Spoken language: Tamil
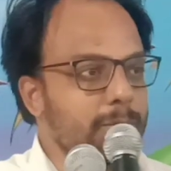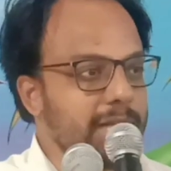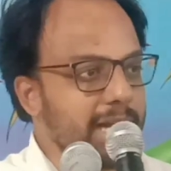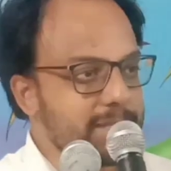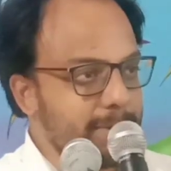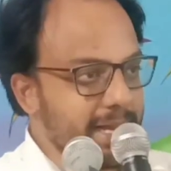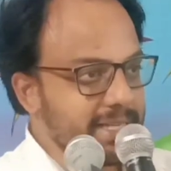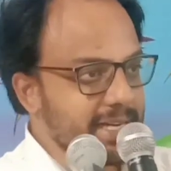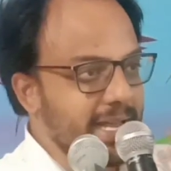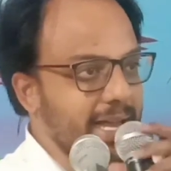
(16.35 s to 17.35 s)
முதல்
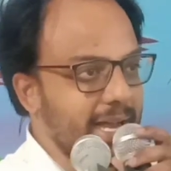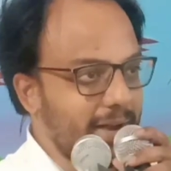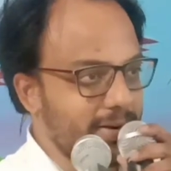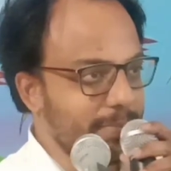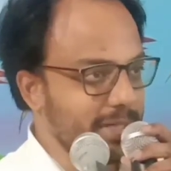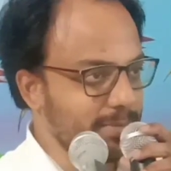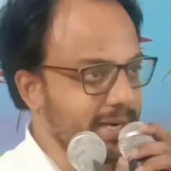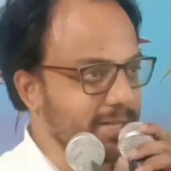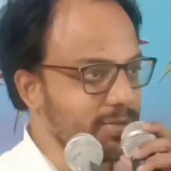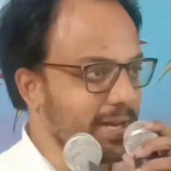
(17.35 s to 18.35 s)
எக்ஸ்ப்ளனேஷனே அவர் இப்போ இதுக்கு
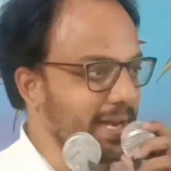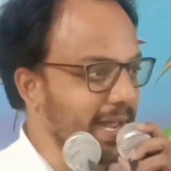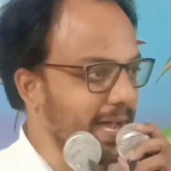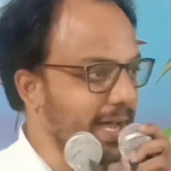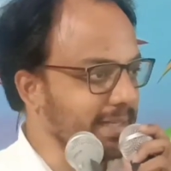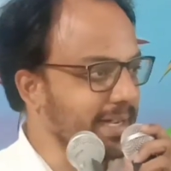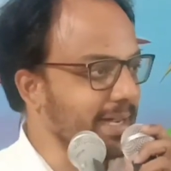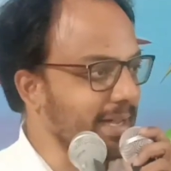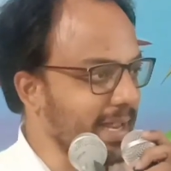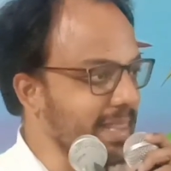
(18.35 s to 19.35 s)
முன்னாடி சொன்னார் இல்லையா
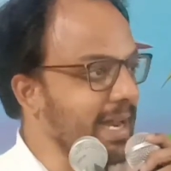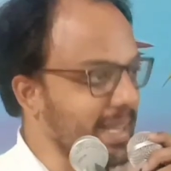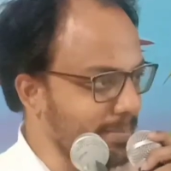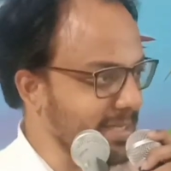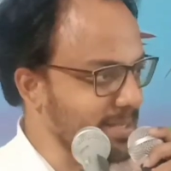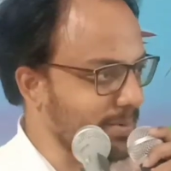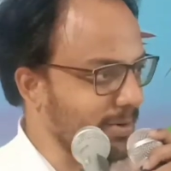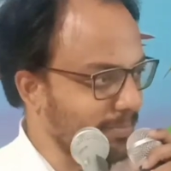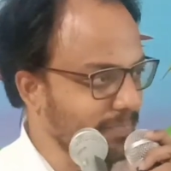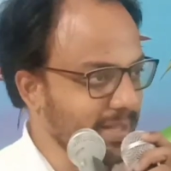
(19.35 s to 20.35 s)
அதுக்கு எதிராக தான் பேச போகிறோம்